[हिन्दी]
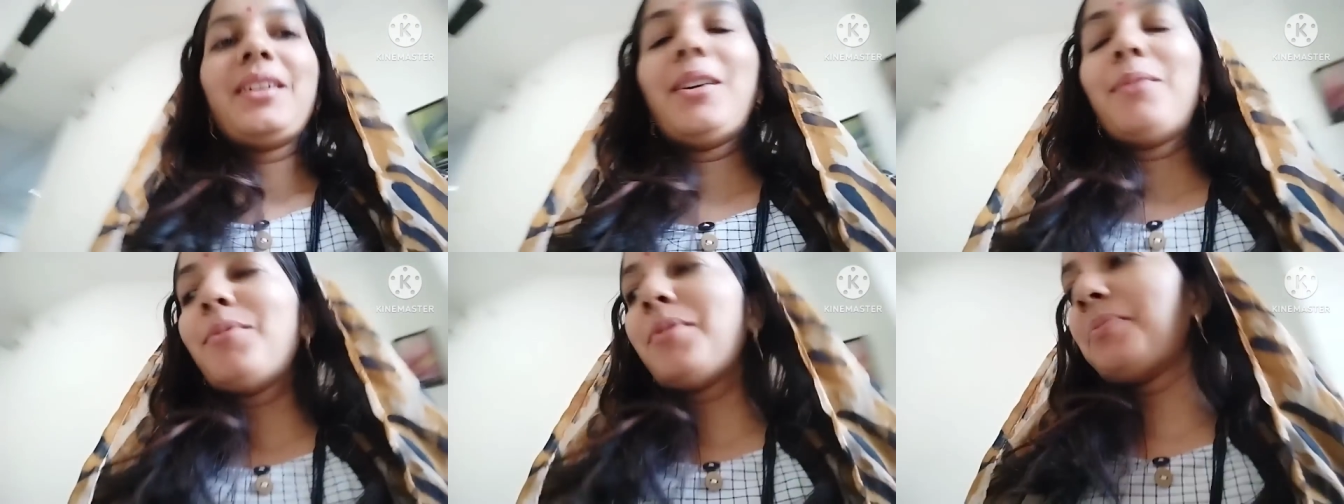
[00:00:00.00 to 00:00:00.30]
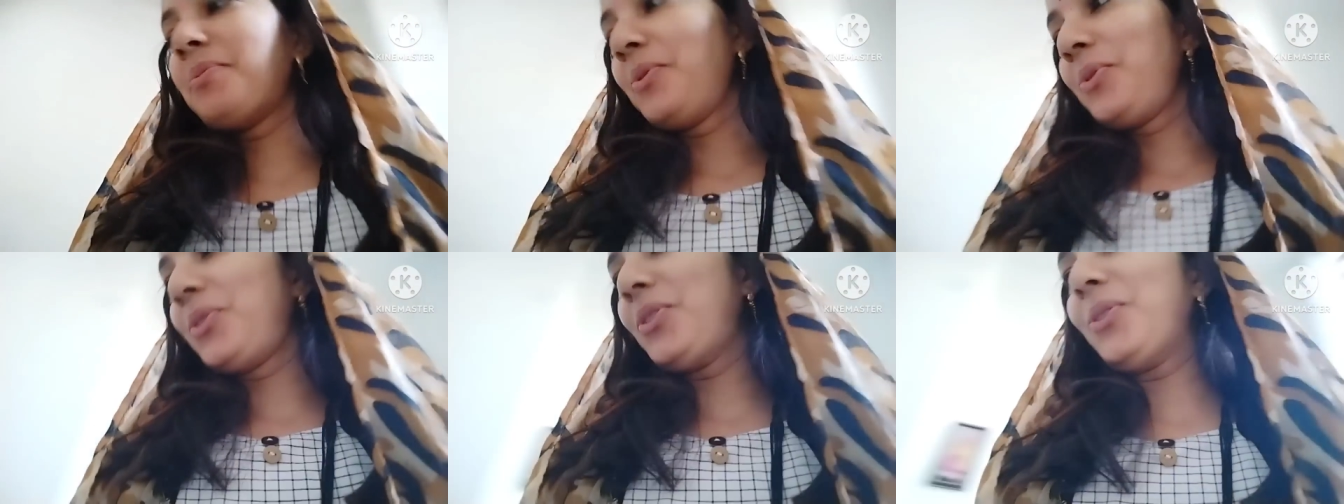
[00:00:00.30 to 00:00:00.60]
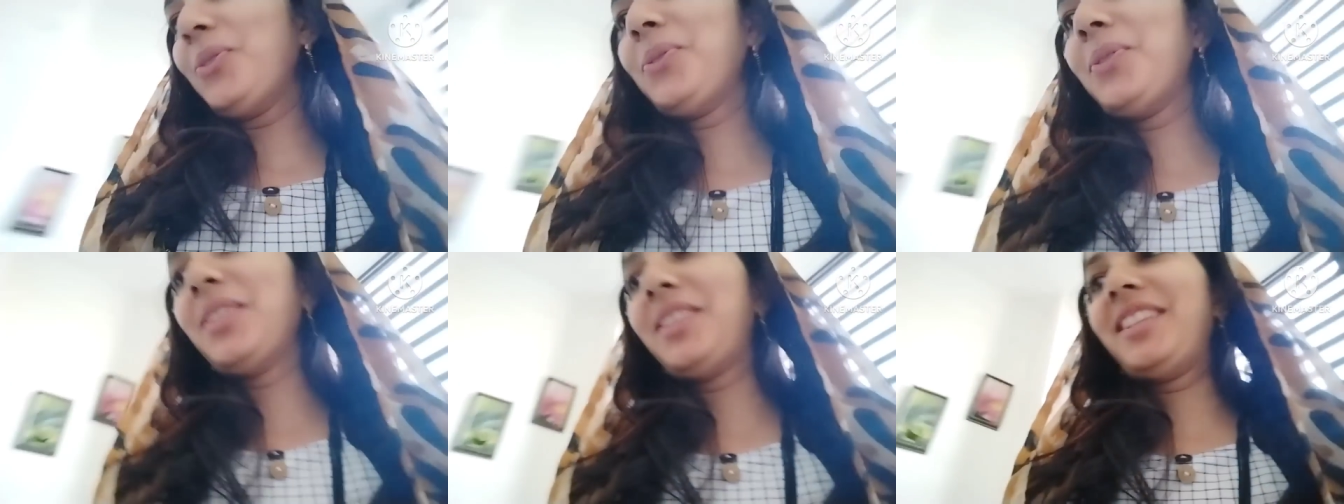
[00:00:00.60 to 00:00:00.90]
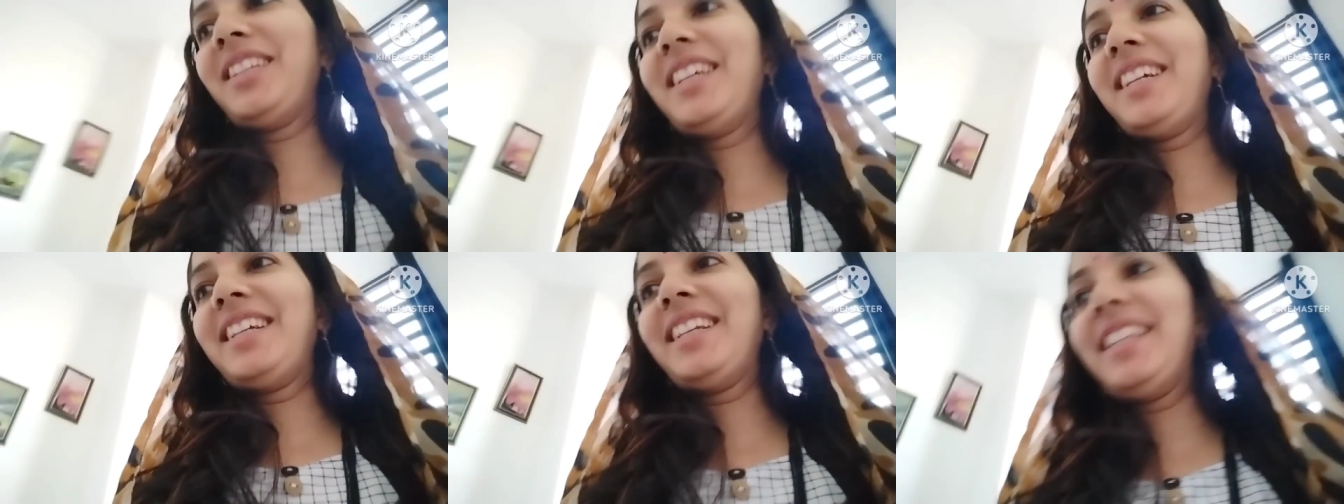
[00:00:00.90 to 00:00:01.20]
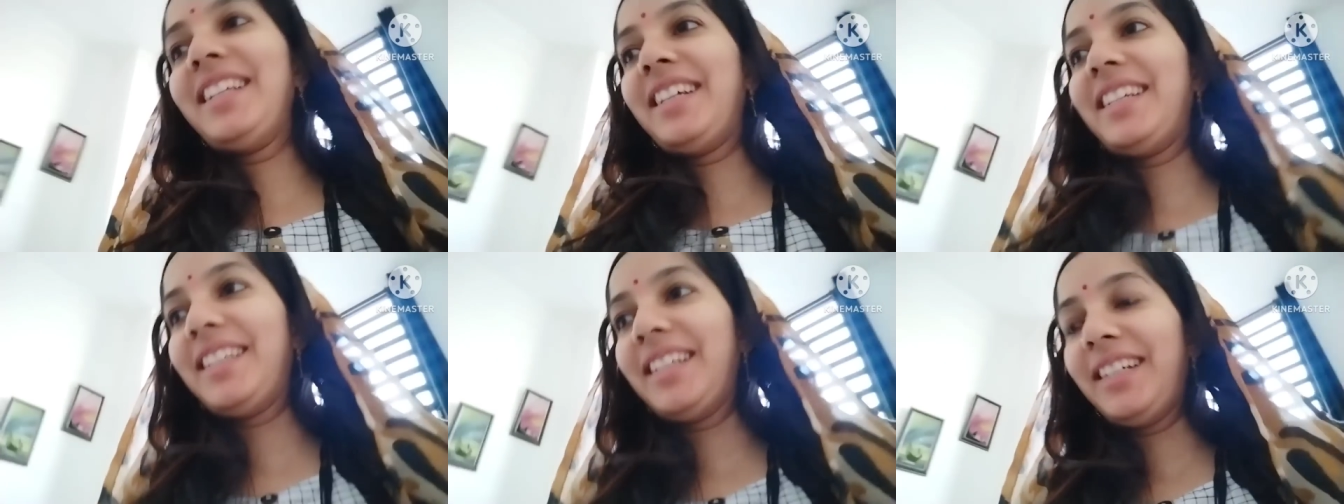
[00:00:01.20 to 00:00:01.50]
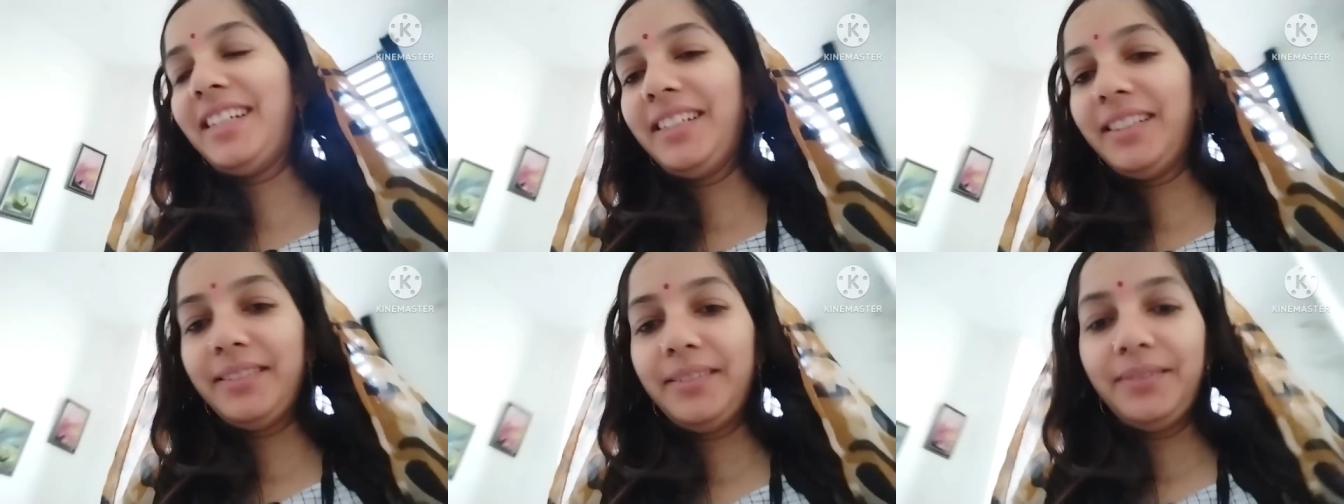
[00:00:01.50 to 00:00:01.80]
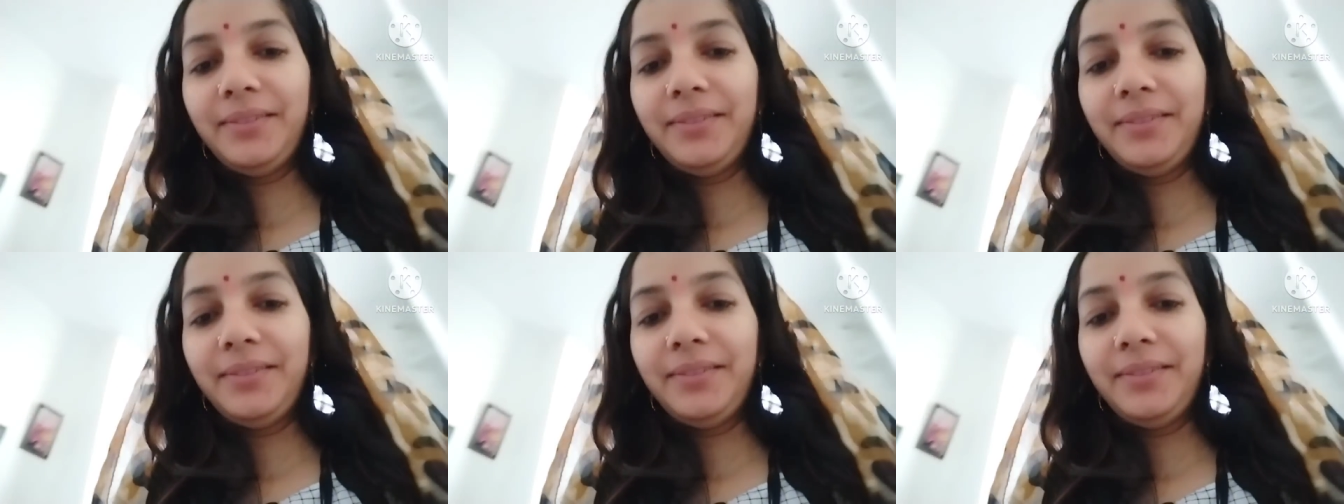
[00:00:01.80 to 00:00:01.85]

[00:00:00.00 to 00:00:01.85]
और मैं पूछती हूँ कितने की लेके आई है